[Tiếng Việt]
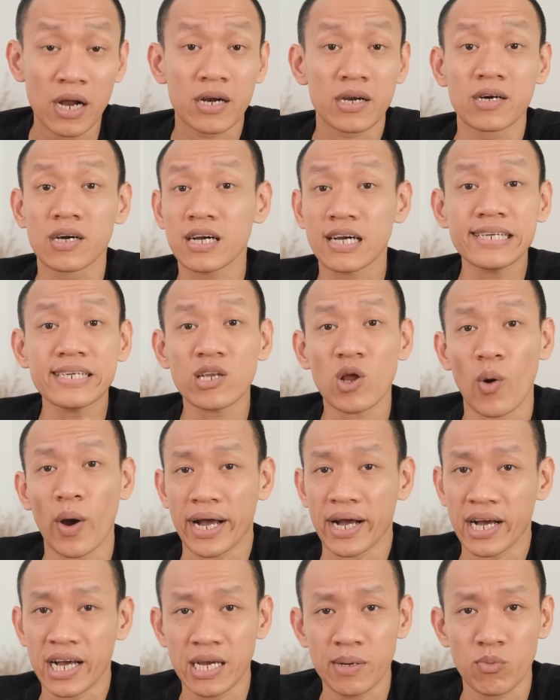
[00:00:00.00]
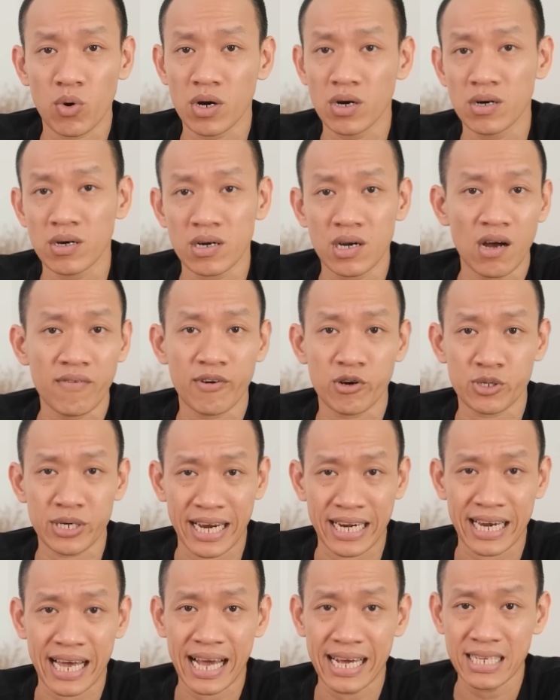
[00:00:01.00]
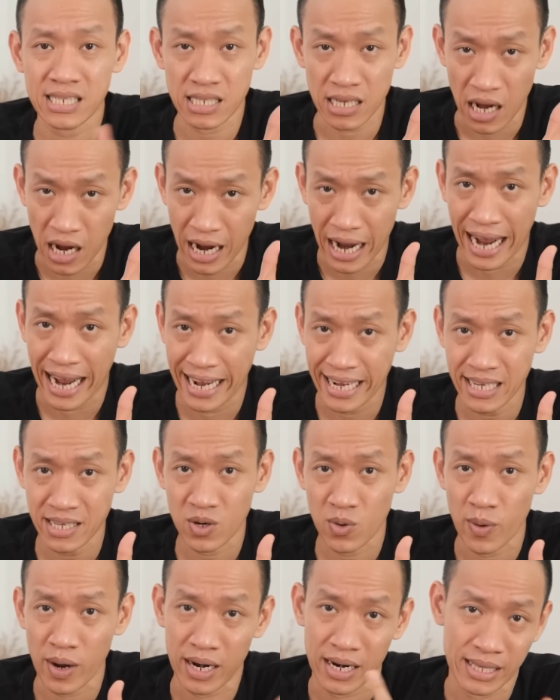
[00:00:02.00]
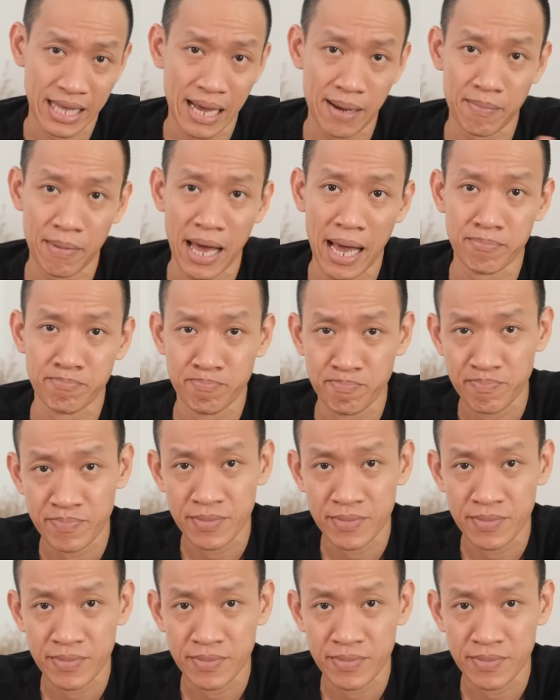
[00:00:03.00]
được kích hoạt khi một người rơi vào trạng thái sợ hãi hoặc là tham lam.